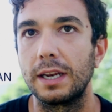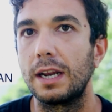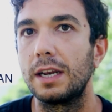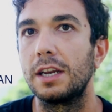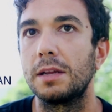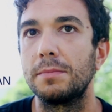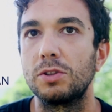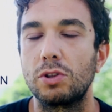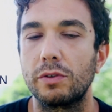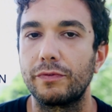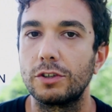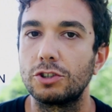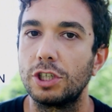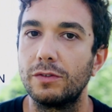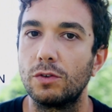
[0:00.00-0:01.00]
l'allenamento che
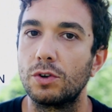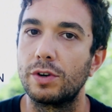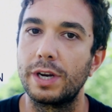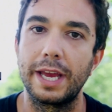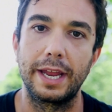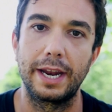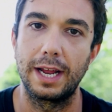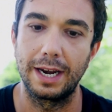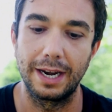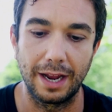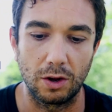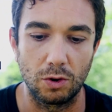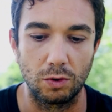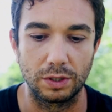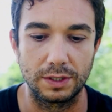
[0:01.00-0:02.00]
facevo non era la
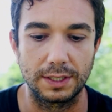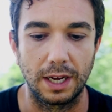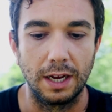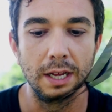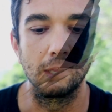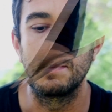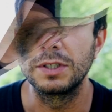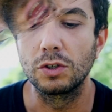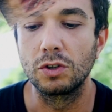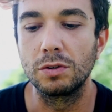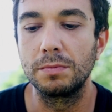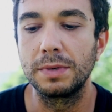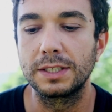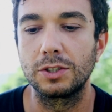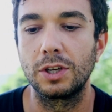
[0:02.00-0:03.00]
corsa. Mi
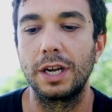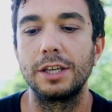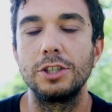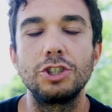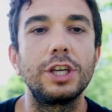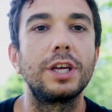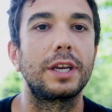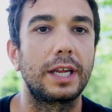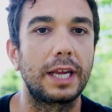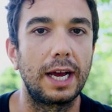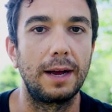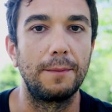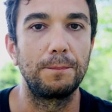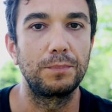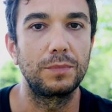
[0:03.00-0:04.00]
sono messo alla
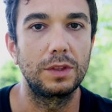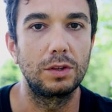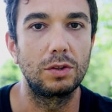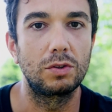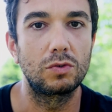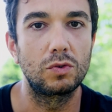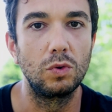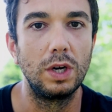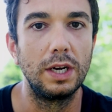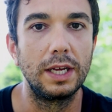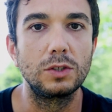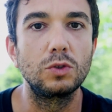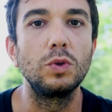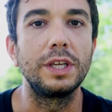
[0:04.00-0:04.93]
ricerca sul, su